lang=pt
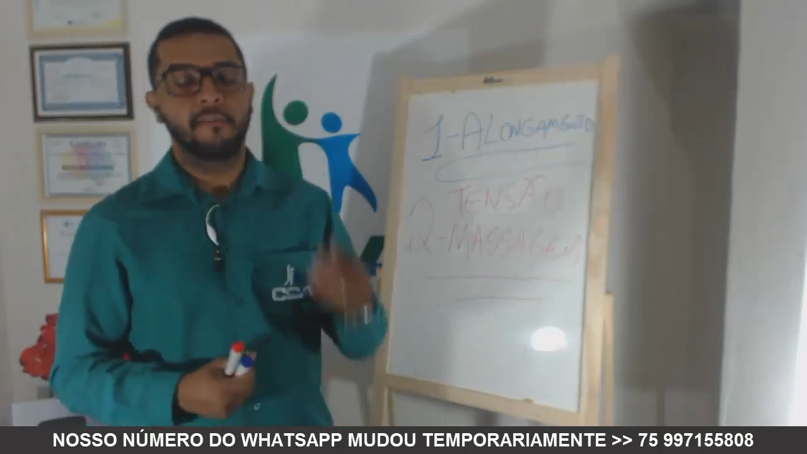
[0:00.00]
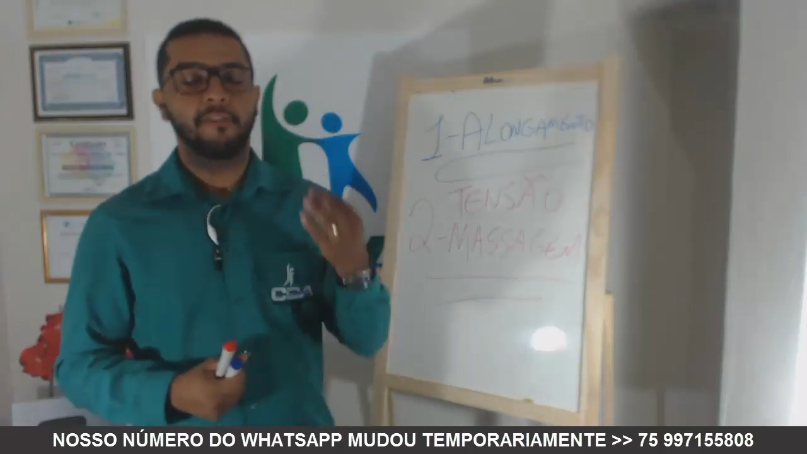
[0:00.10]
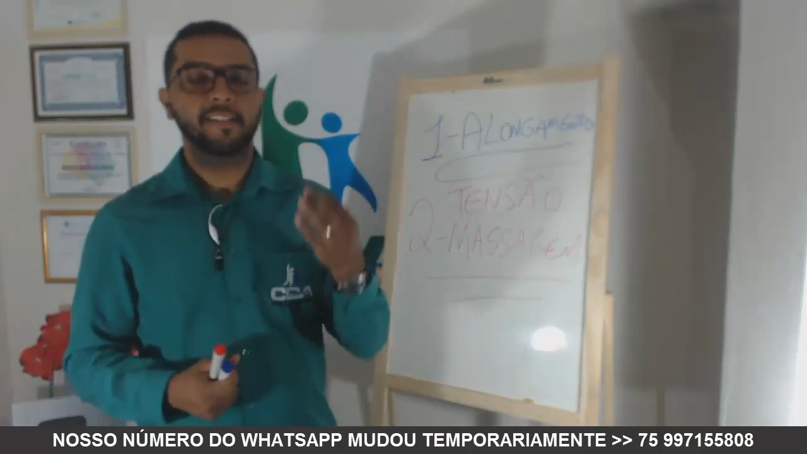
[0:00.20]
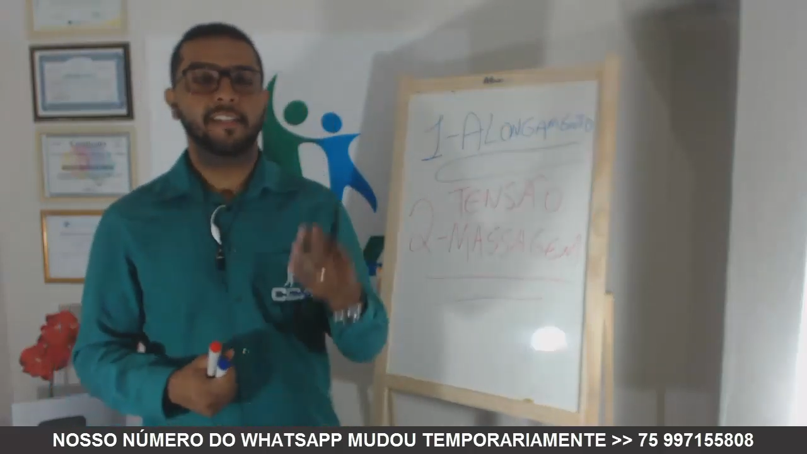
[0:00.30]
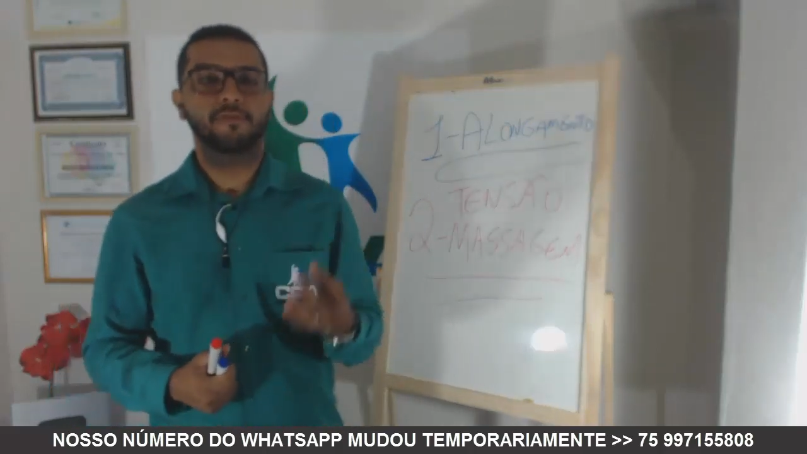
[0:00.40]

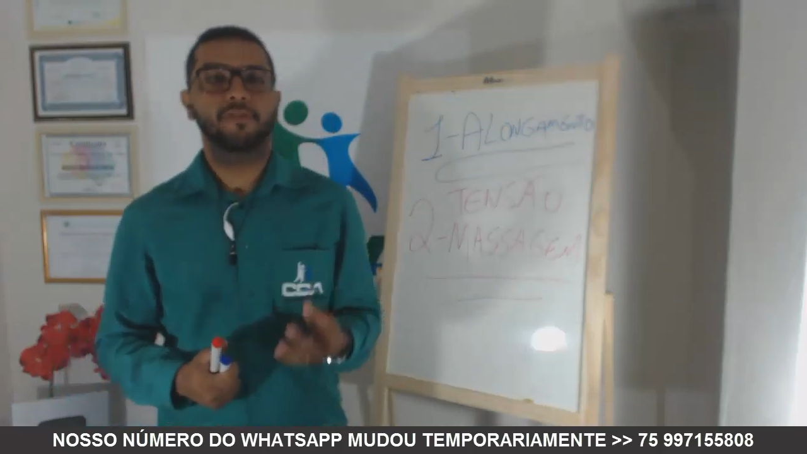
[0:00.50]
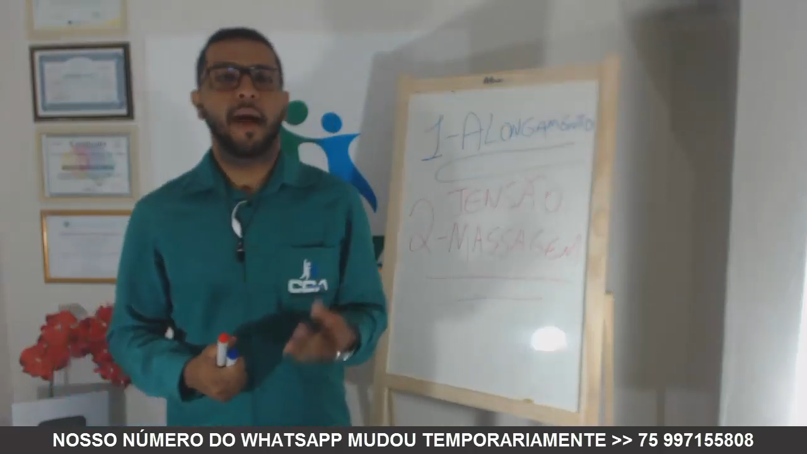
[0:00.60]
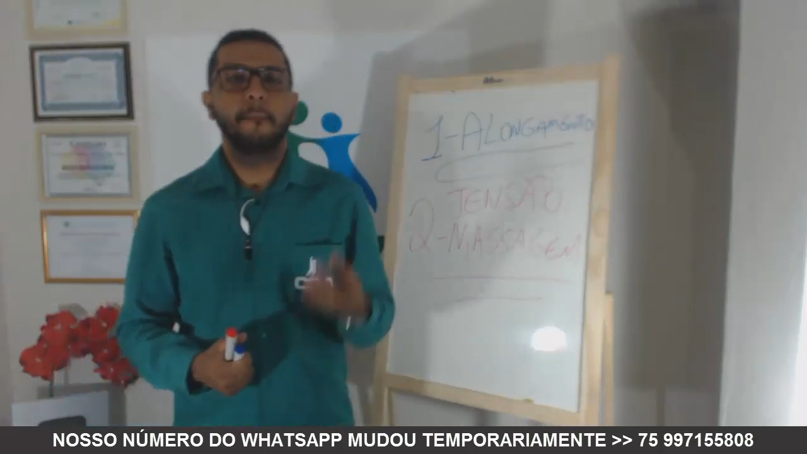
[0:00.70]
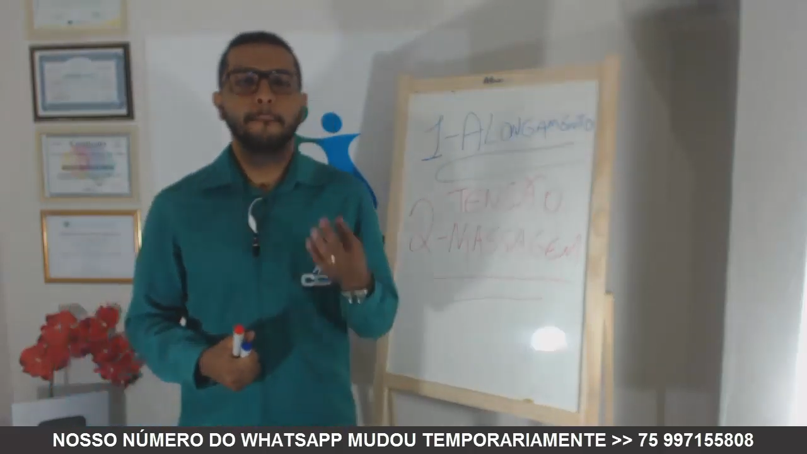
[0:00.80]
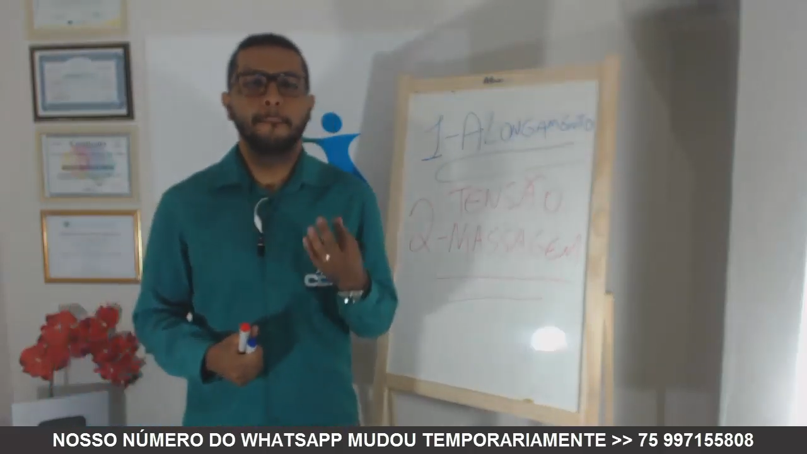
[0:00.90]
vai te
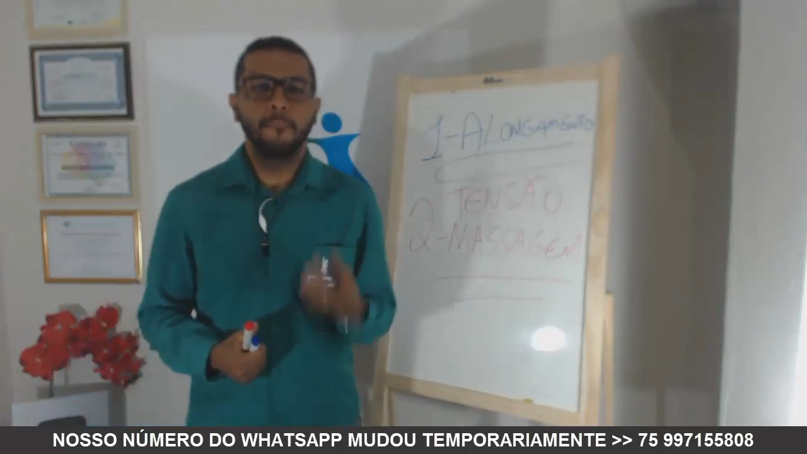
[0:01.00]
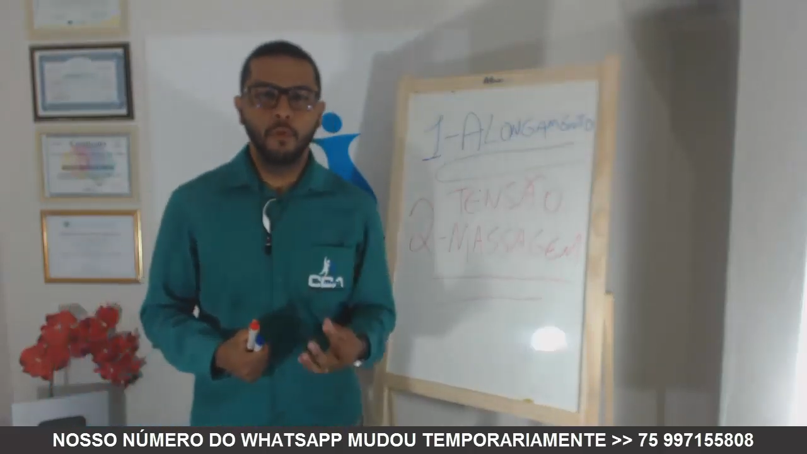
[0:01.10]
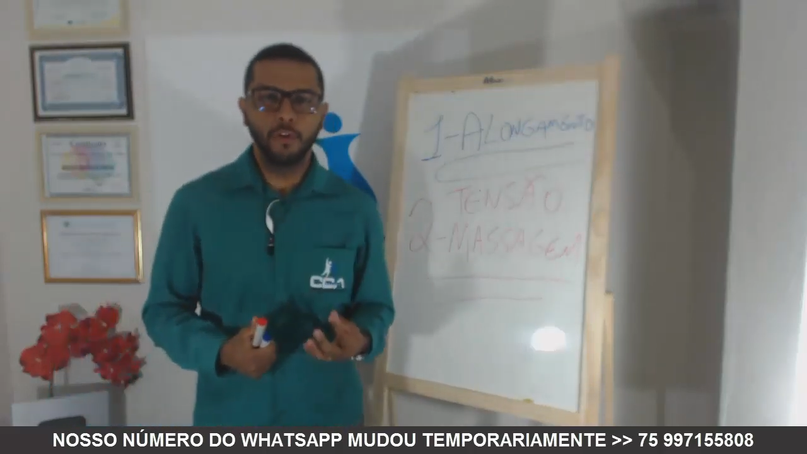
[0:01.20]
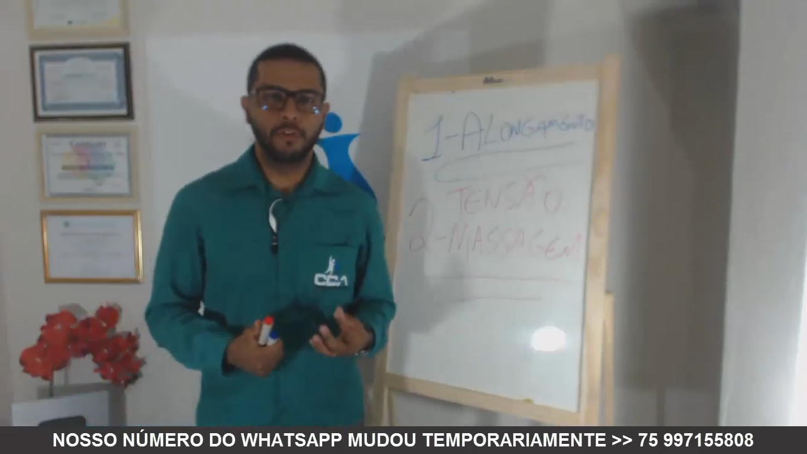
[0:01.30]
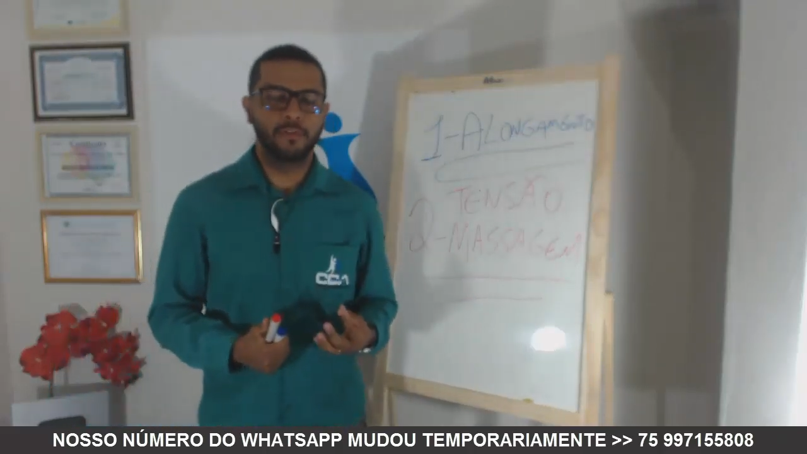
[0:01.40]
ajudar
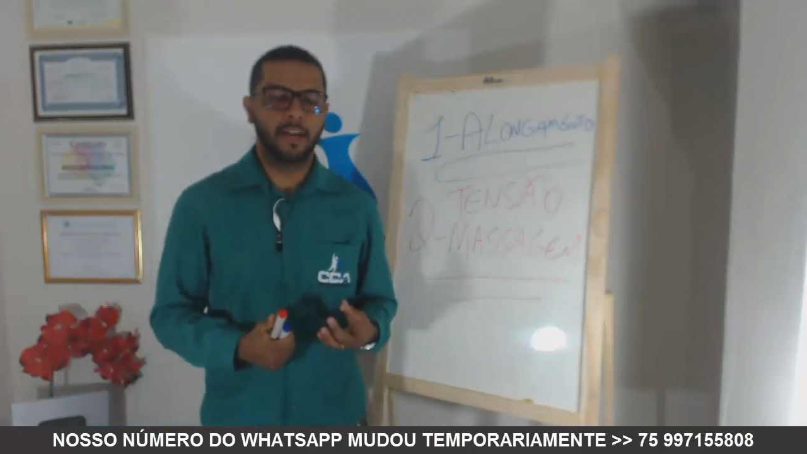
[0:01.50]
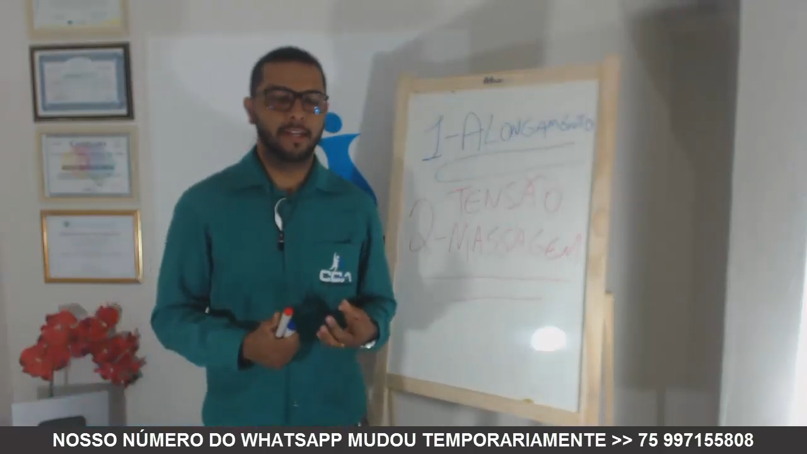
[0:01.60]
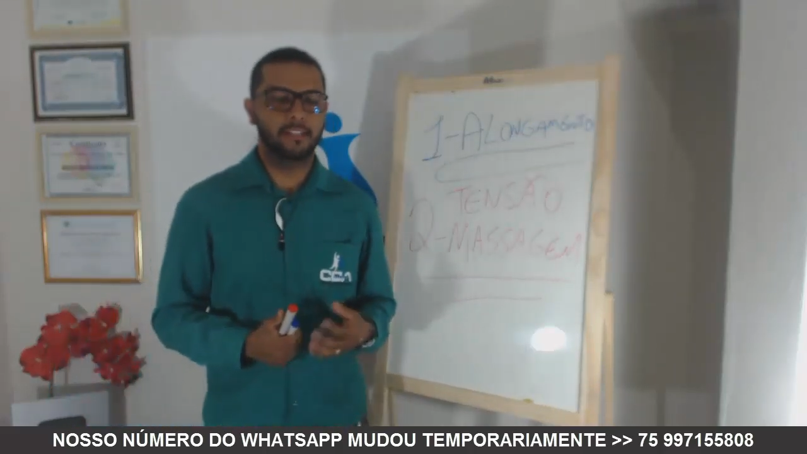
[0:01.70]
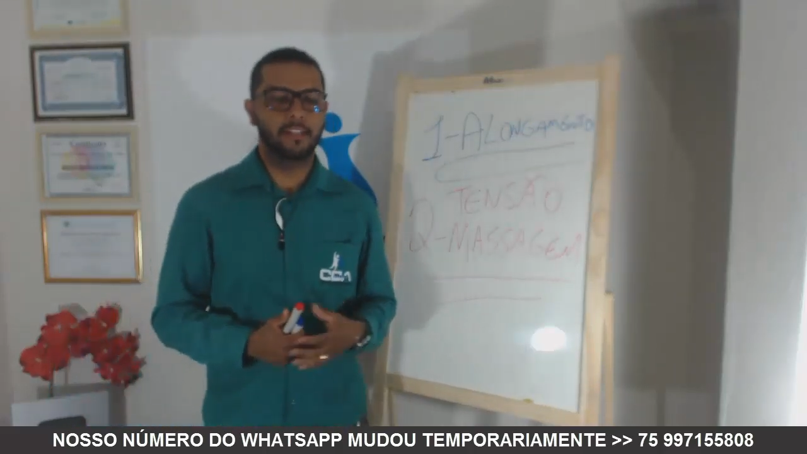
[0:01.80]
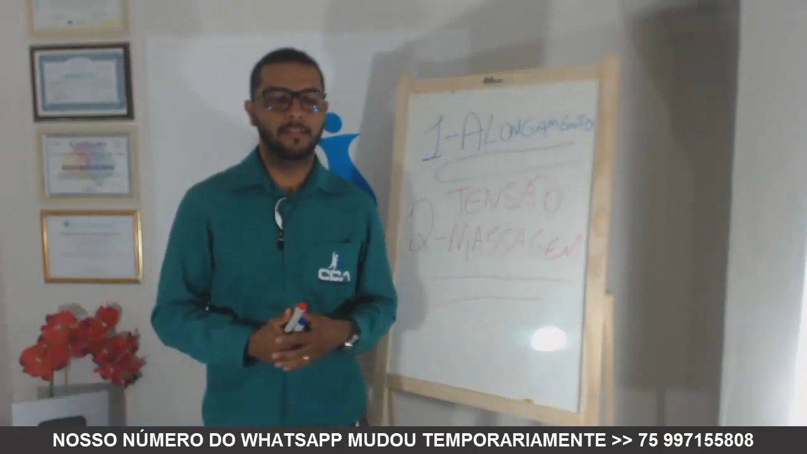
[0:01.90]
muito na
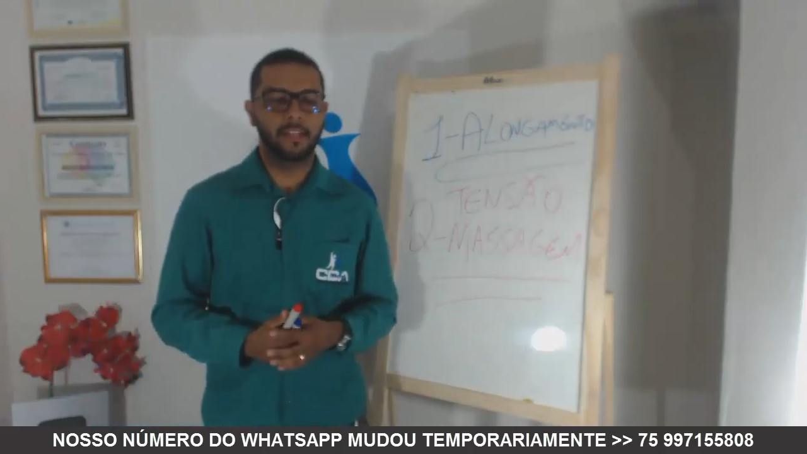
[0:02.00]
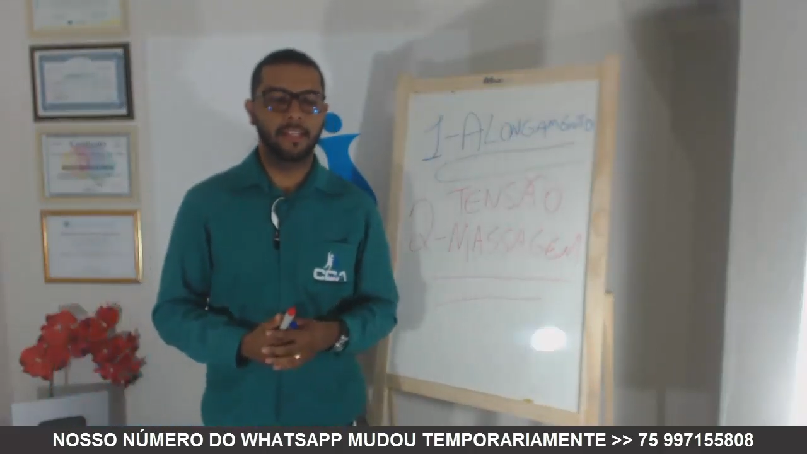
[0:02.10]
questão da